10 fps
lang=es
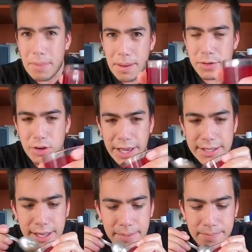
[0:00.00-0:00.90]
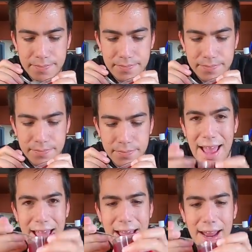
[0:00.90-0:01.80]
Vamos con esta.
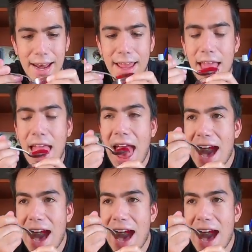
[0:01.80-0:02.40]
Hágale.